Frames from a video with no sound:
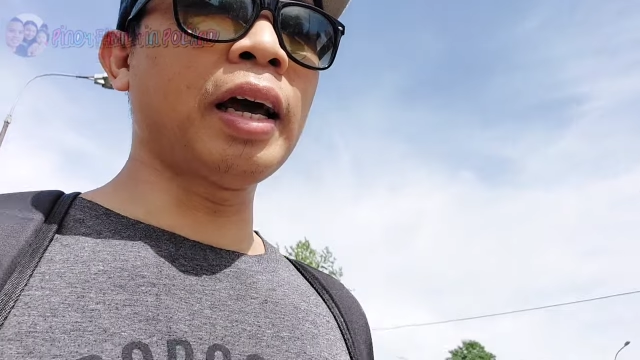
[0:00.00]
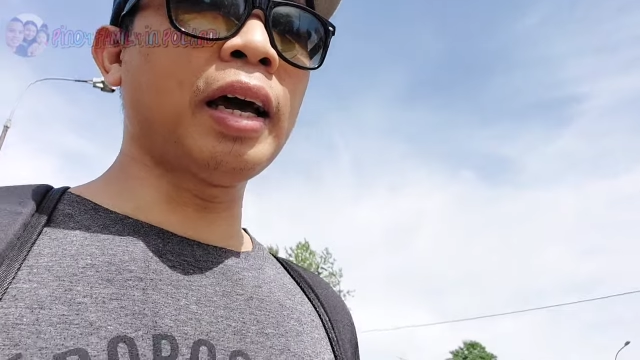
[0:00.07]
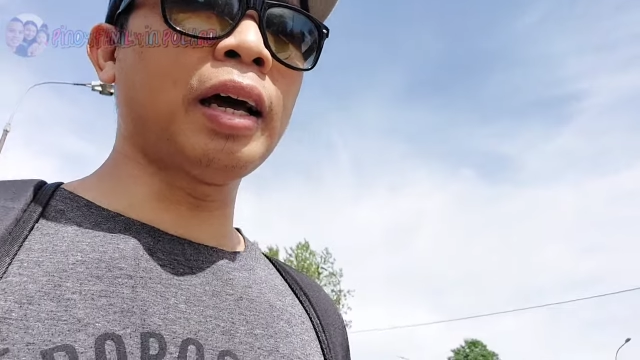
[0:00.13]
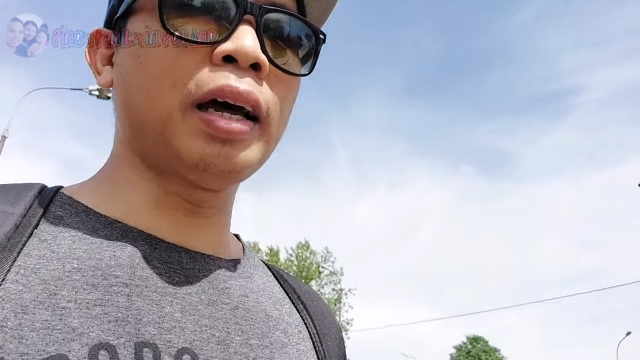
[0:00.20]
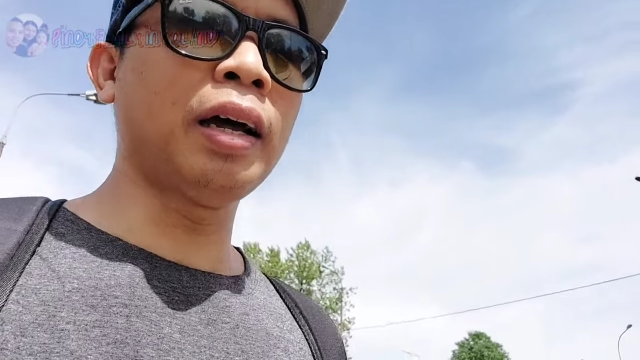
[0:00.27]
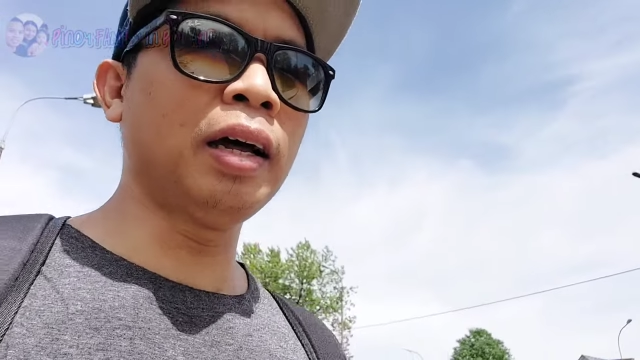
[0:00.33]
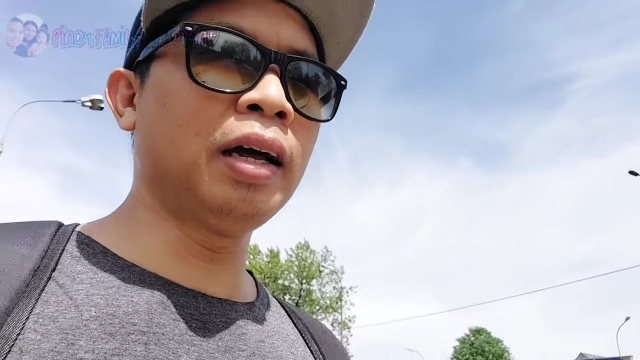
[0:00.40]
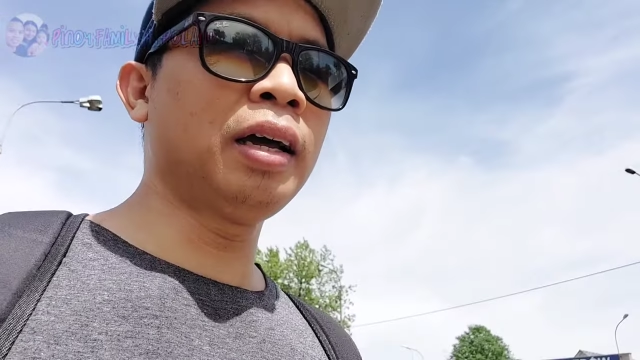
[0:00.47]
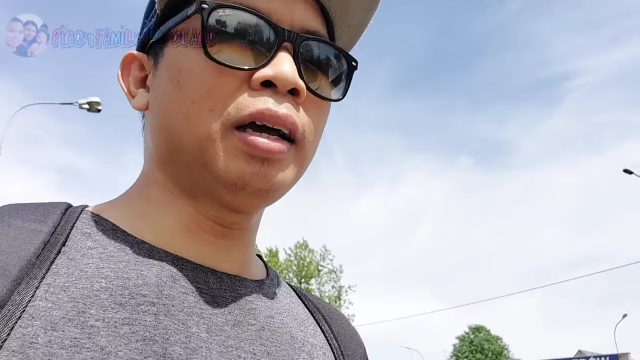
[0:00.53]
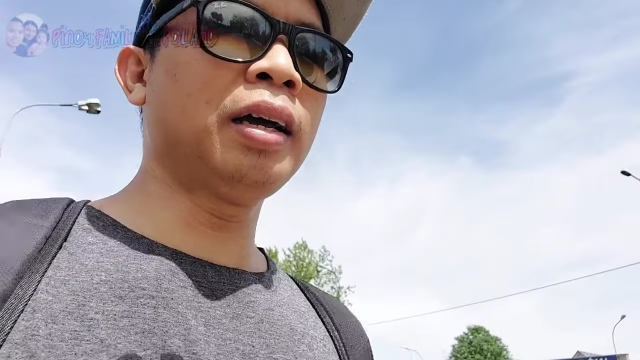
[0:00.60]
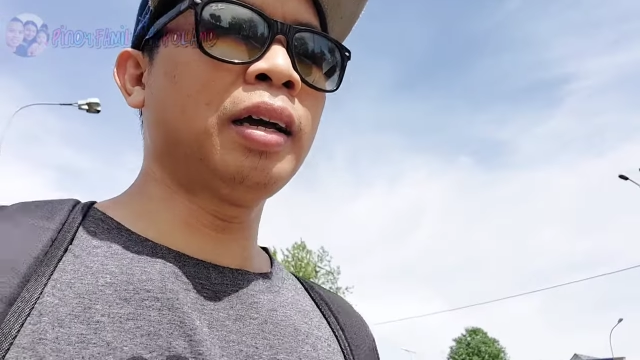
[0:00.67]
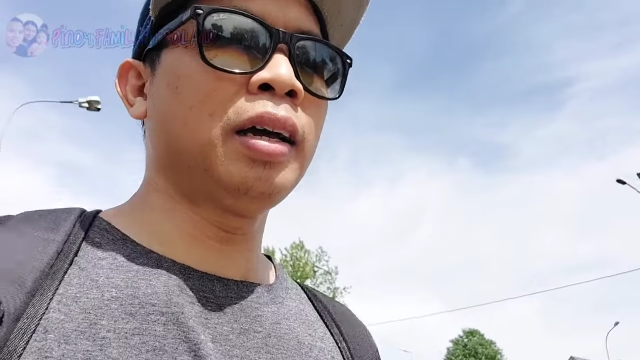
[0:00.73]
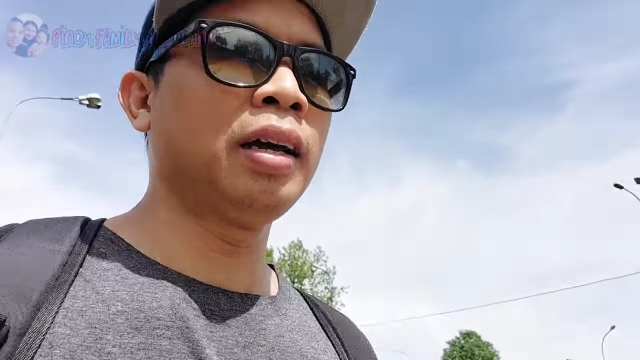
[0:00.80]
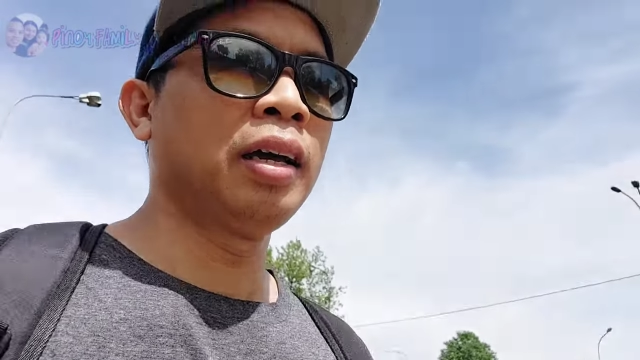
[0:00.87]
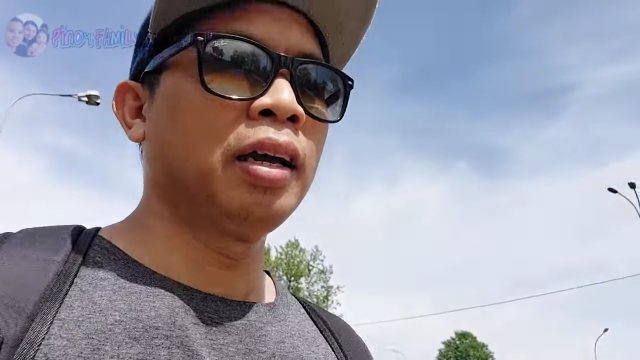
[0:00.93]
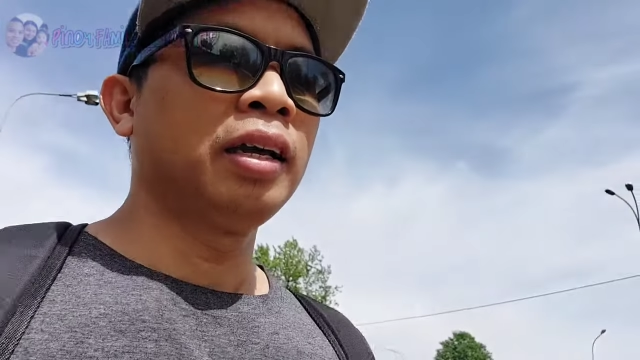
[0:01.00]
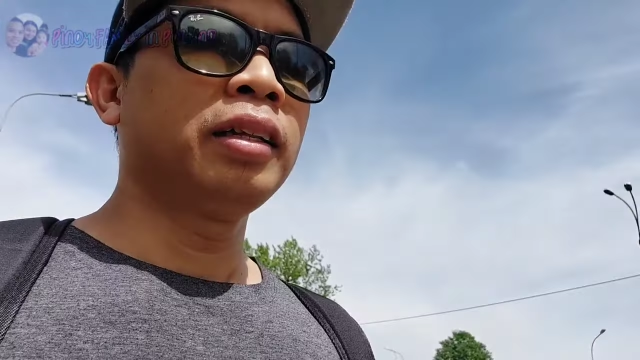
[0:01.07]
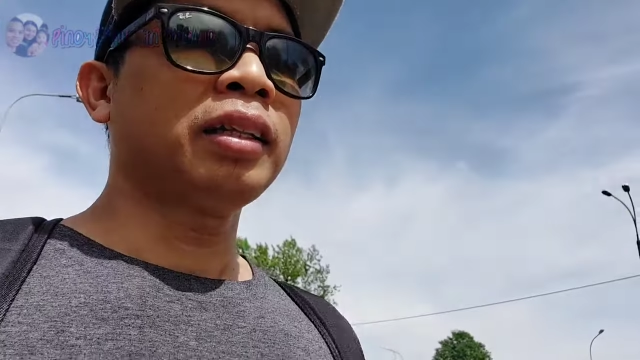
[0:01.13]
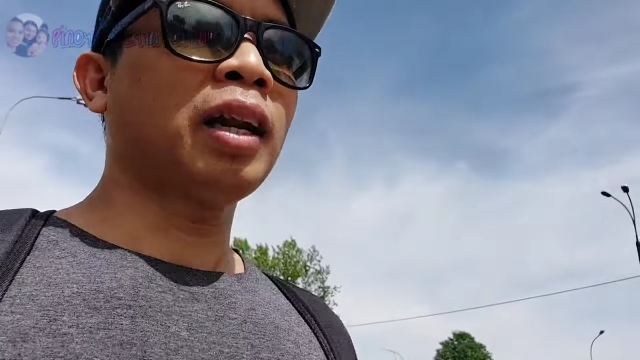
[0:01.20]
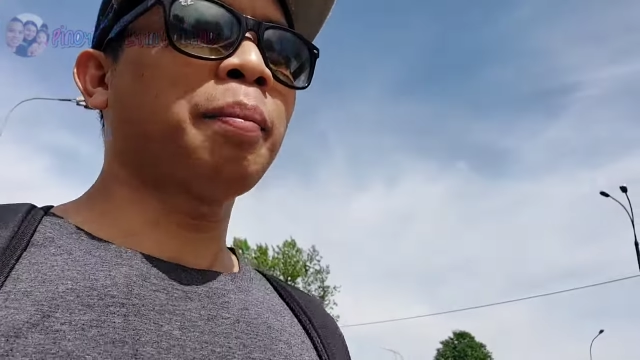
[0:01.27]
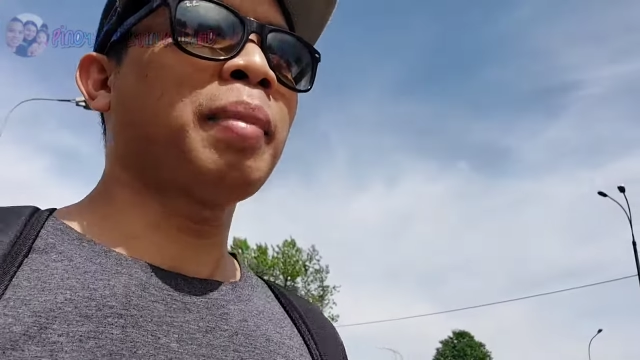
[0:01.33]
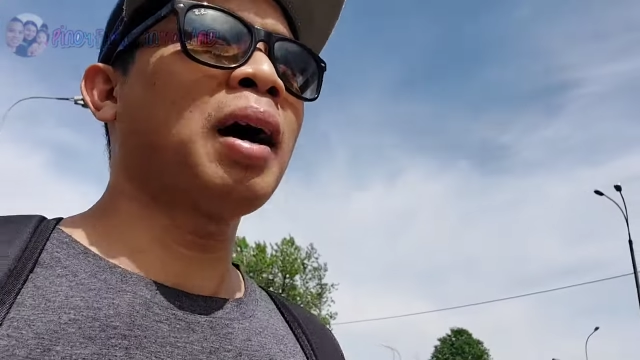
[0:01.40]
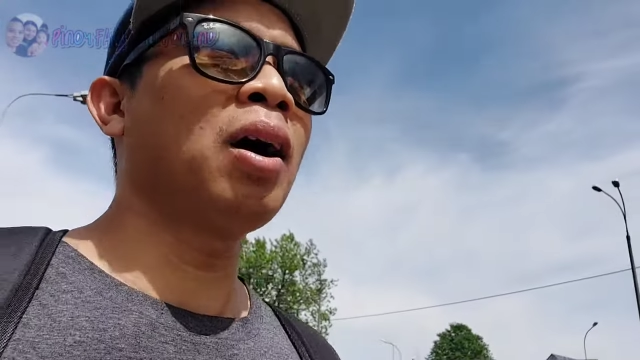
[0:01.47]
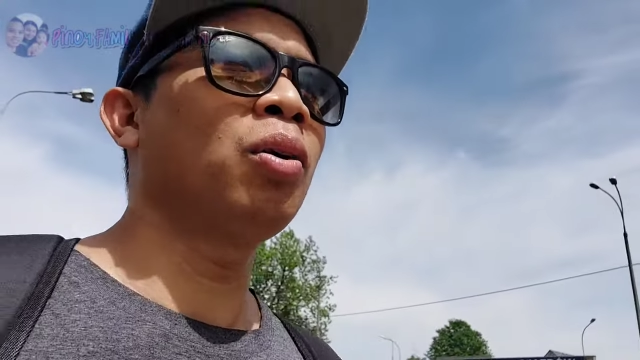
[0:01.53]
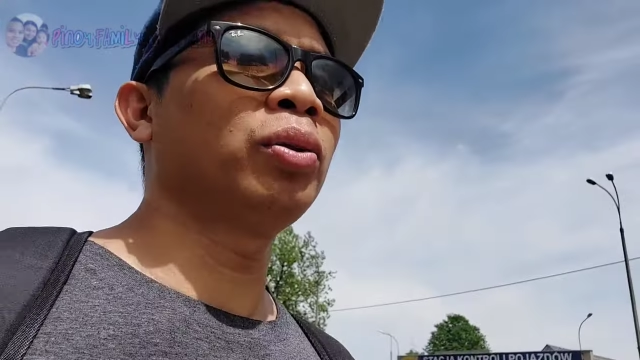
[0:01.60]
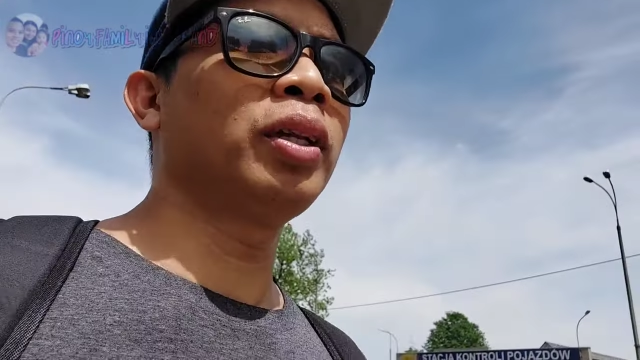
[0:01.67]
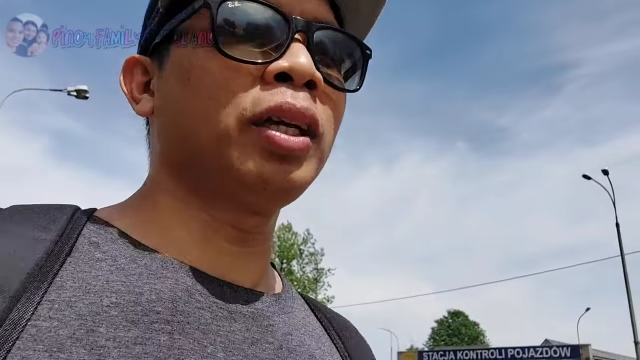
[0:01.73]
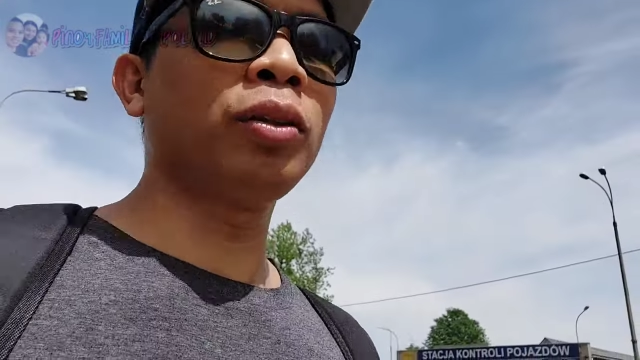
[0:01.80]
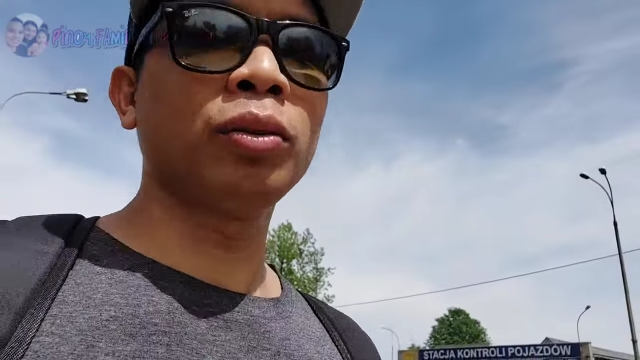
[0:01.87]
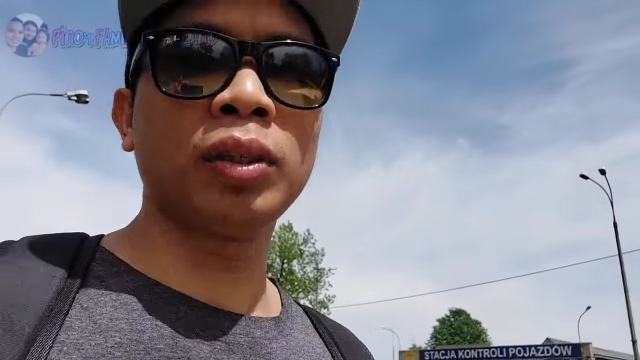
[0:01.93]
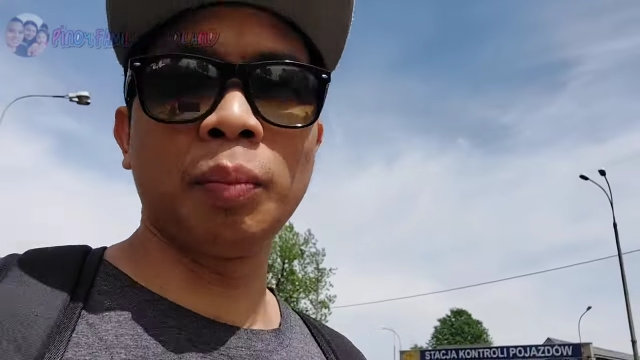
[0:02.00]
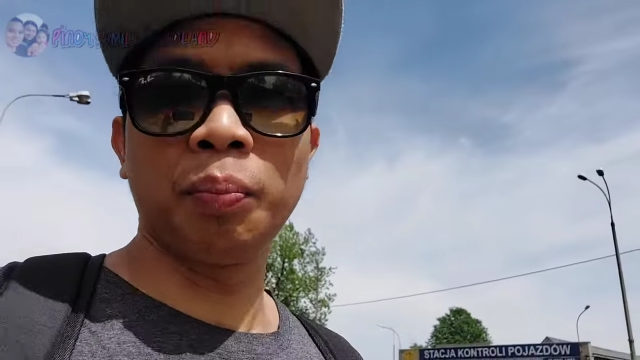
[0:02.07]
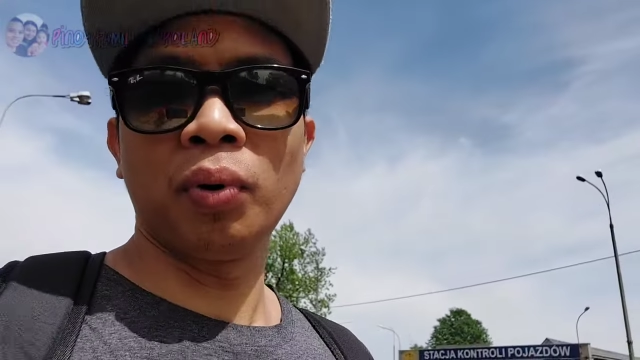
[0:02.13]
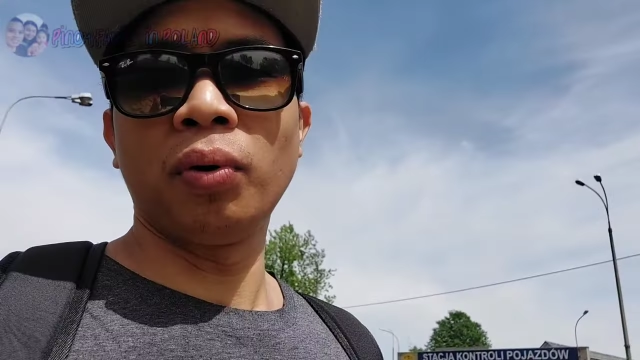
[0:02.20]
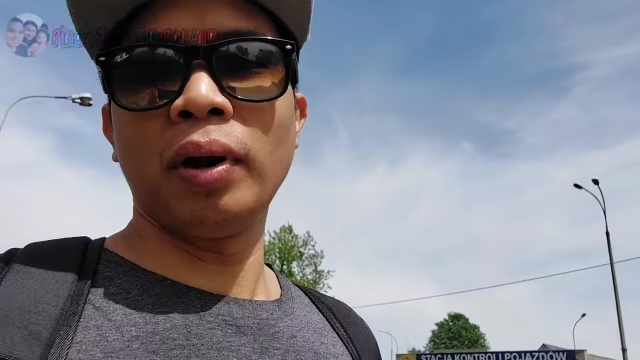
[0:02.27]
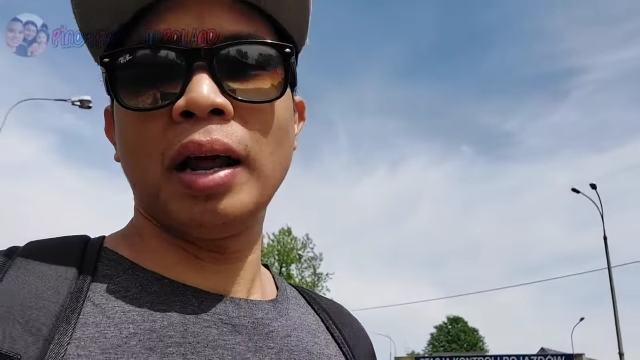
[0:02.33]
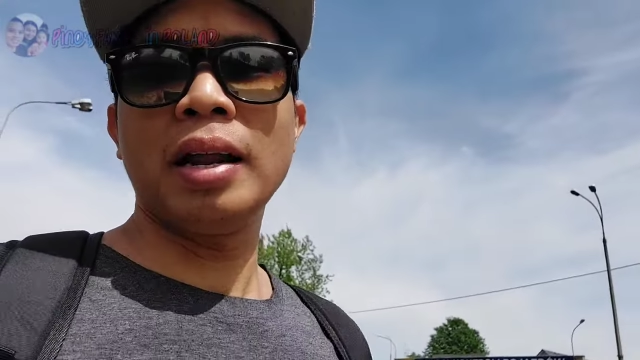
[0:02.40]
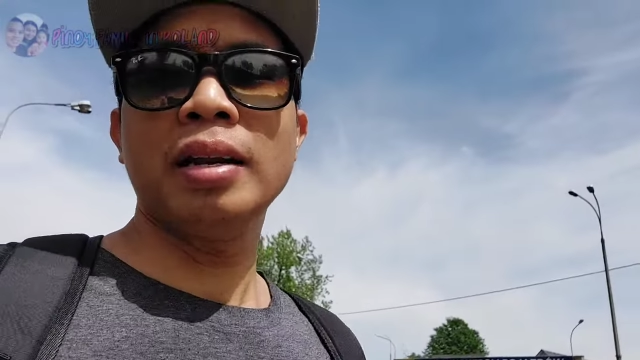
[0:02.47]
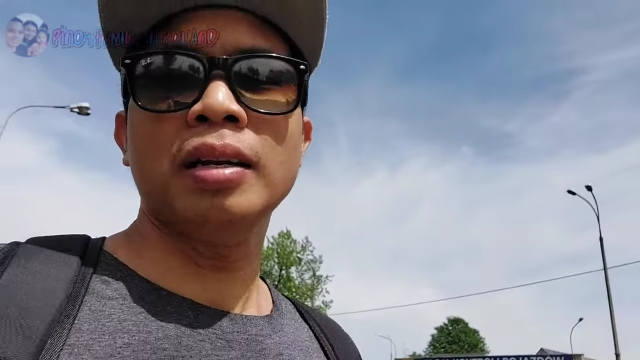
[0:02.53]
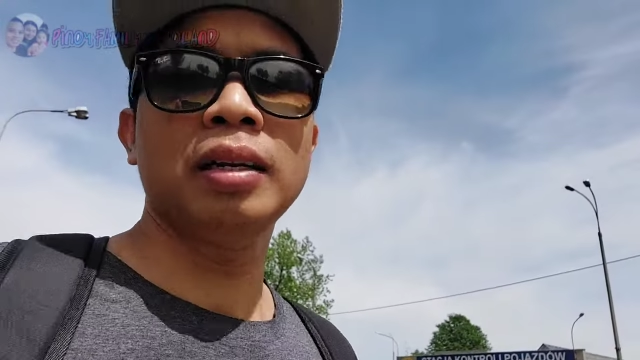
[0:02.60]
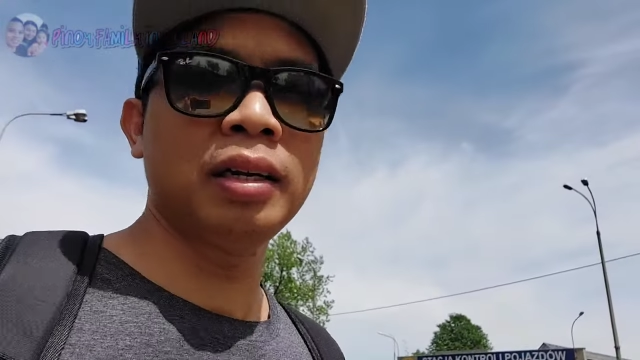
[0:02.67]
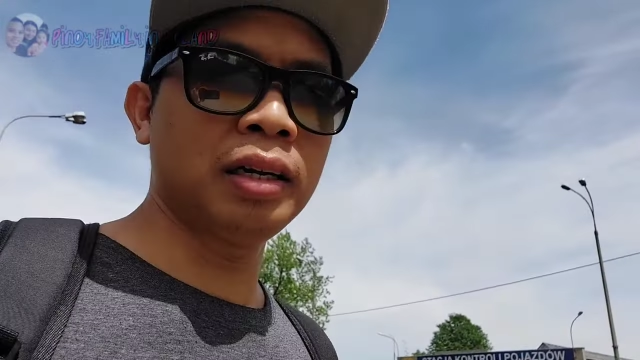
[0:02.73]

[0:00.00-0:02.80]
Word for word: na trabaho dito sa Poland